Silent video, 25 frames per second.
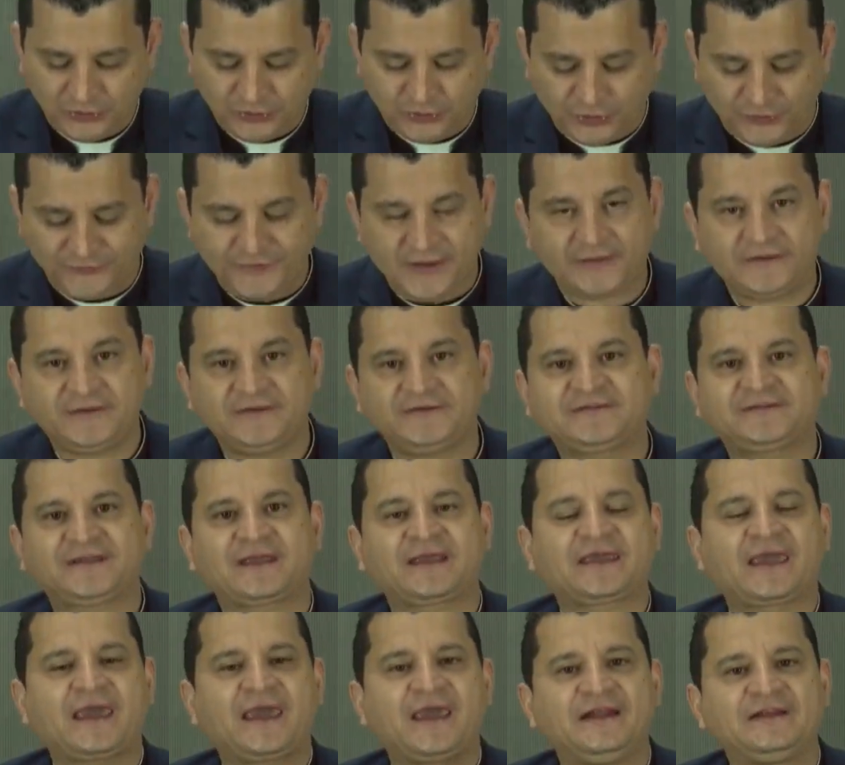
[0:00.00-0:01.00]
donde dice
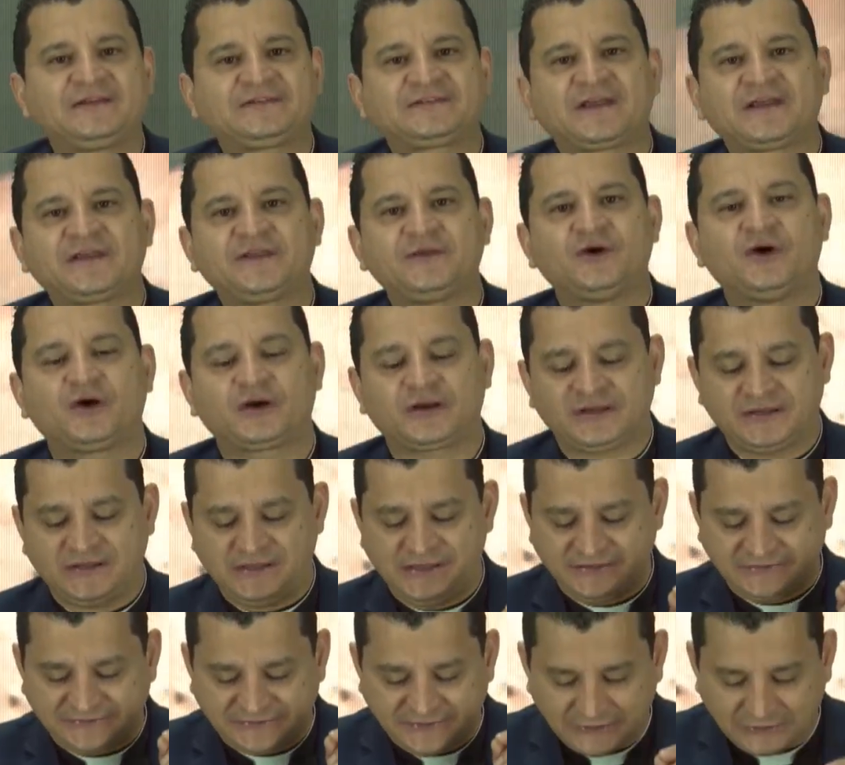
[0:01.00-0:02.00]
que el Señor
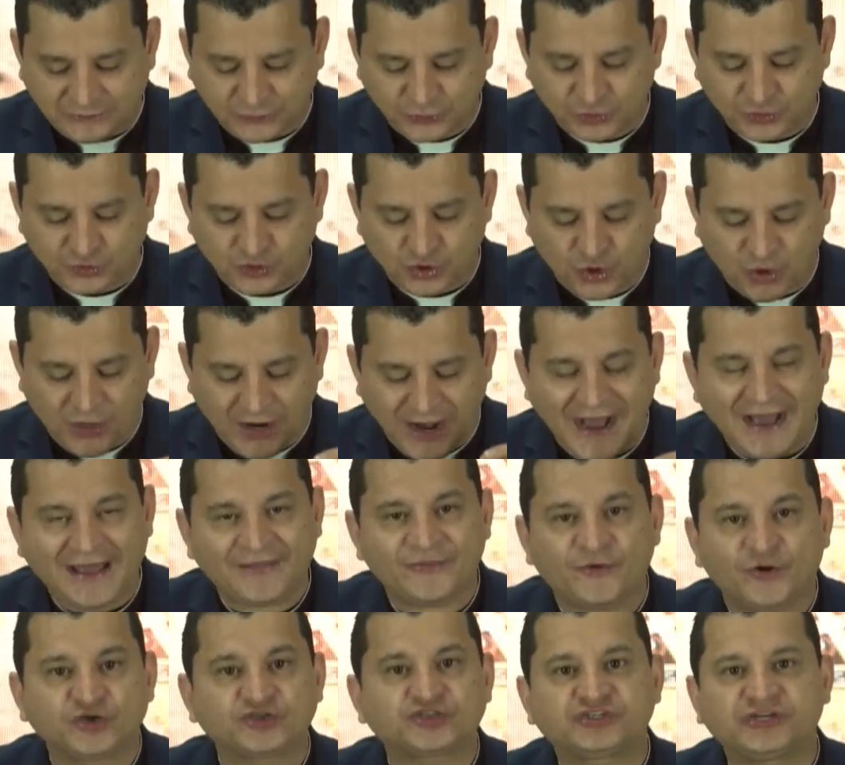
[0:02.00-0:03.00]
instituyó a
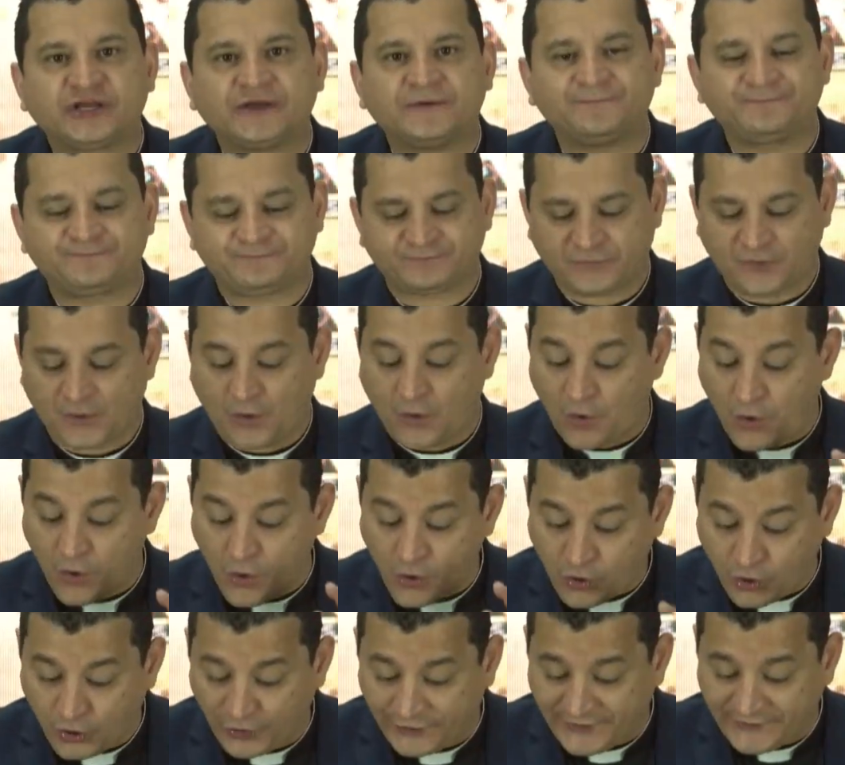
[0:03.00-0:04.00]
doce,
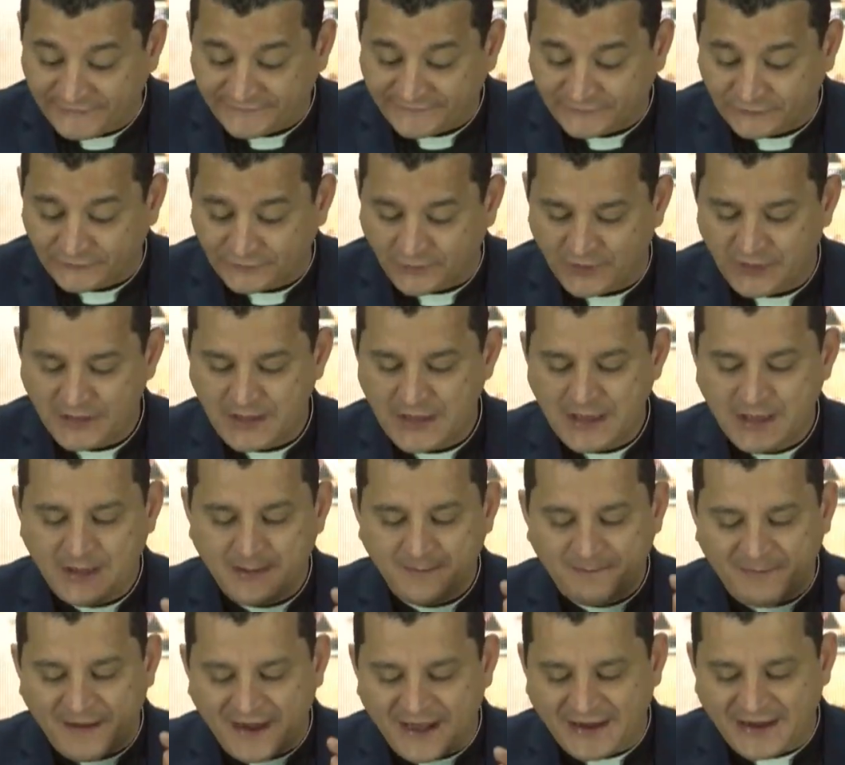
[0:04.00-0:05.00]
ojo con esto,
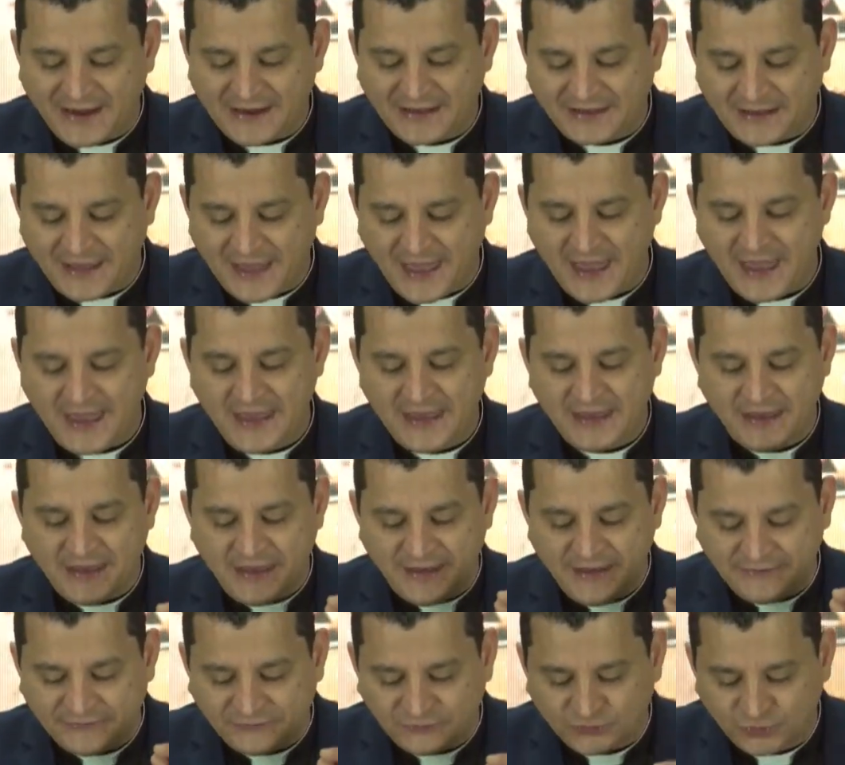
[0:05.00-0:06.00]
para que
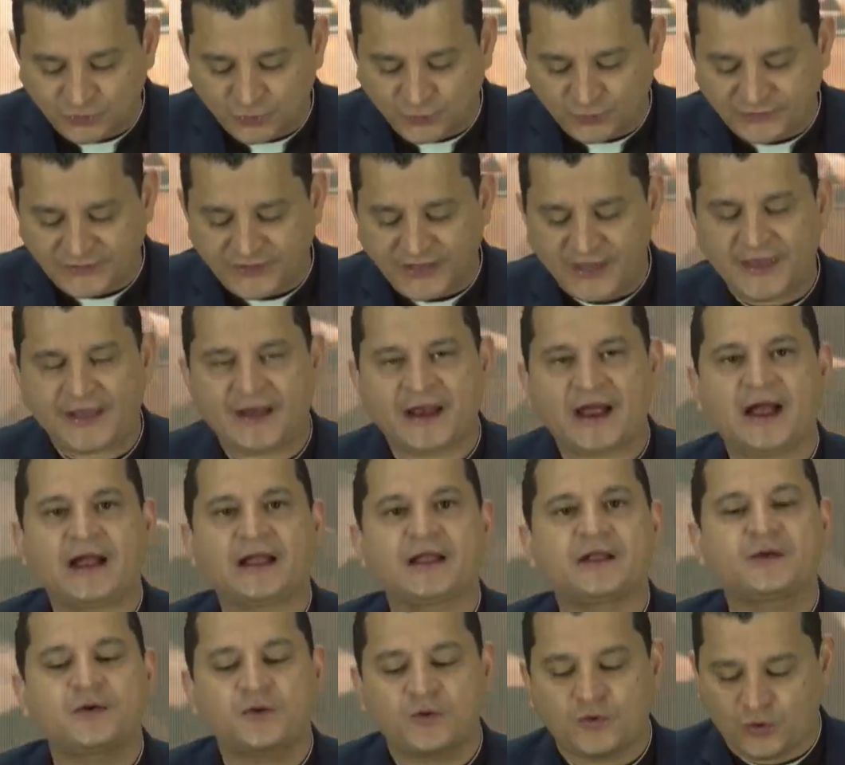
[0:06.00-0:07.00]

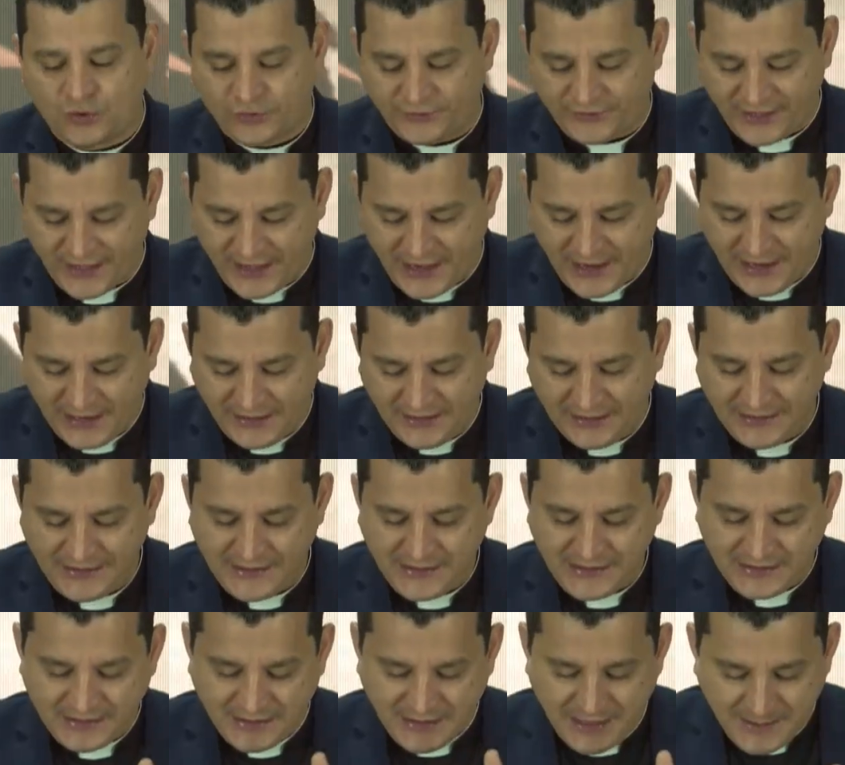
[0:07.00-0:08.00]
estuvieran con Él
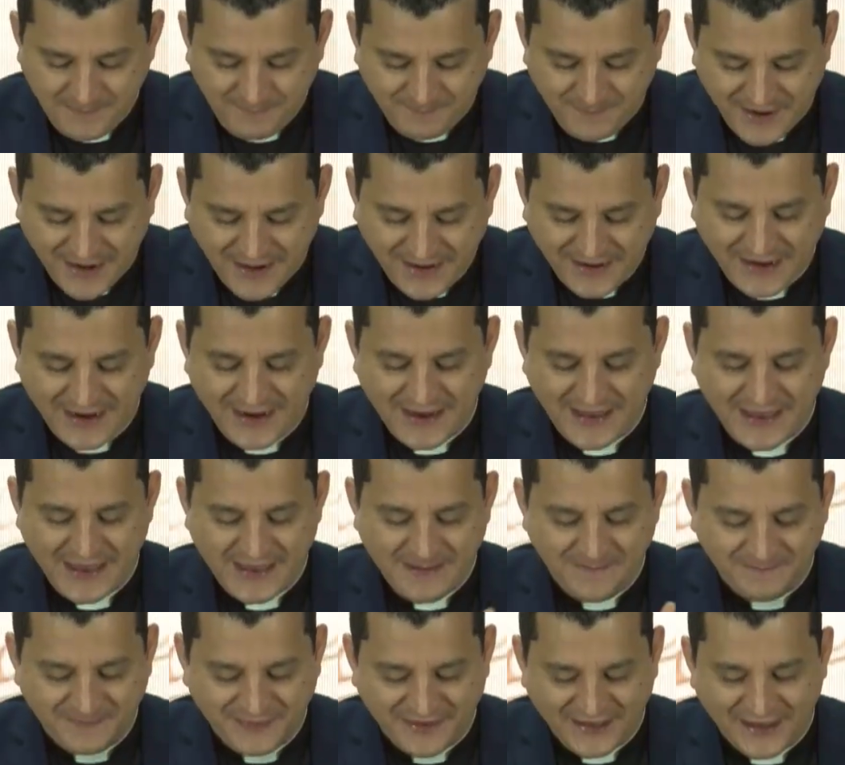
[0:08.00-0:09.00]
y para
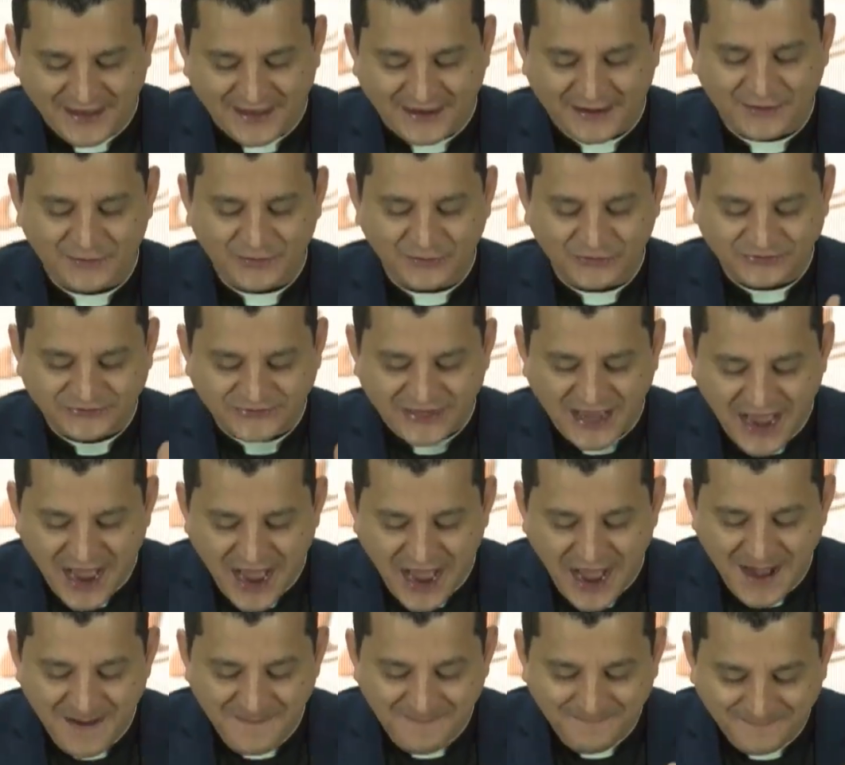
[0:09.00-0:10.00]
enviarlos
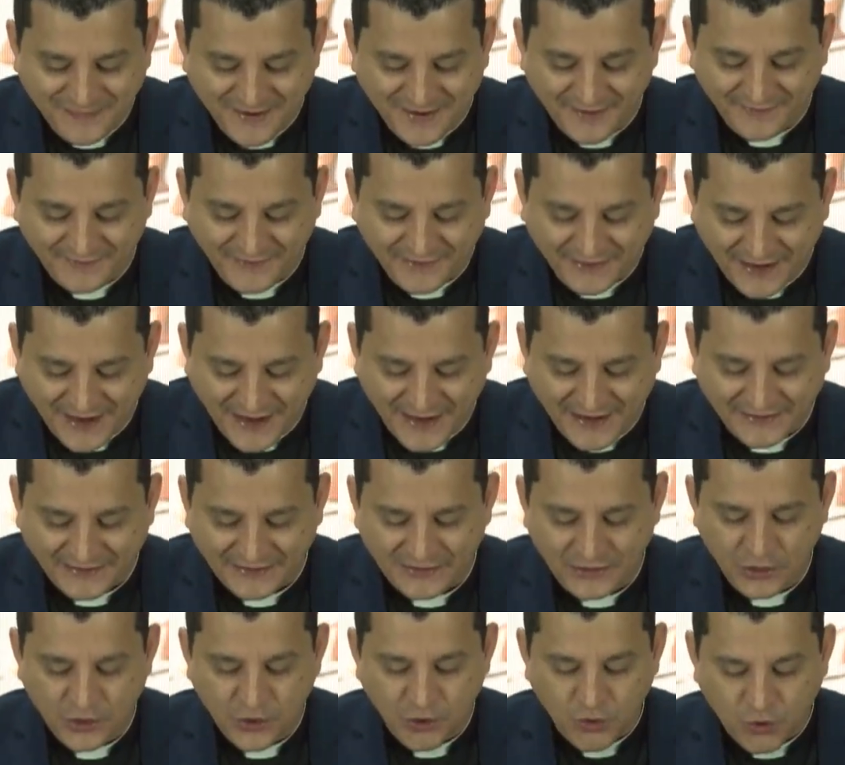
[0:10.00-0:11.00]
a
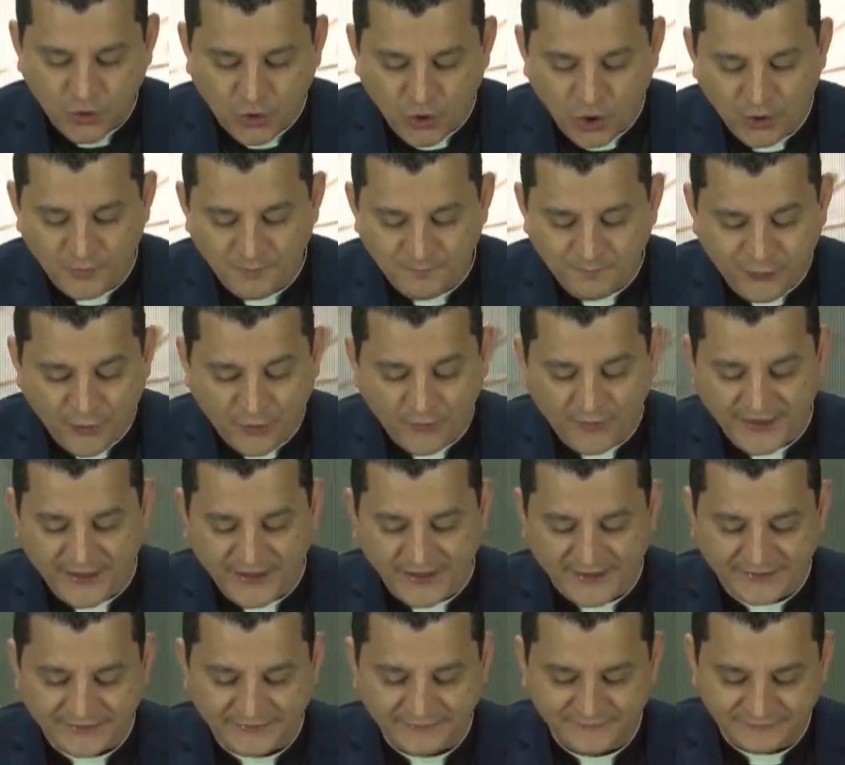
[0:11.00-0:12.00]
predicar con
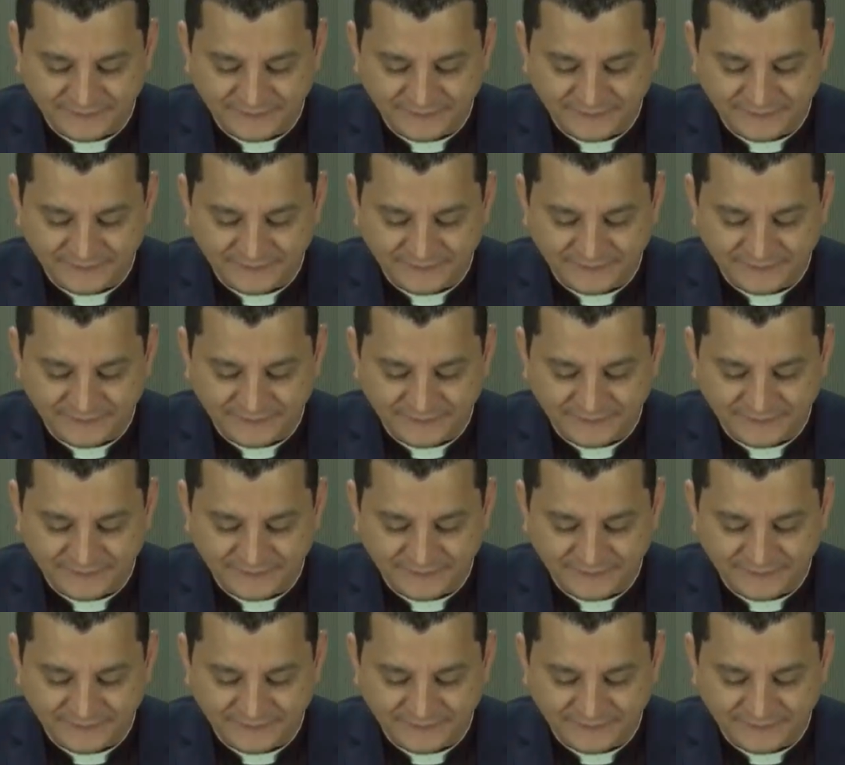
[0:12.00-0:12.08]
poder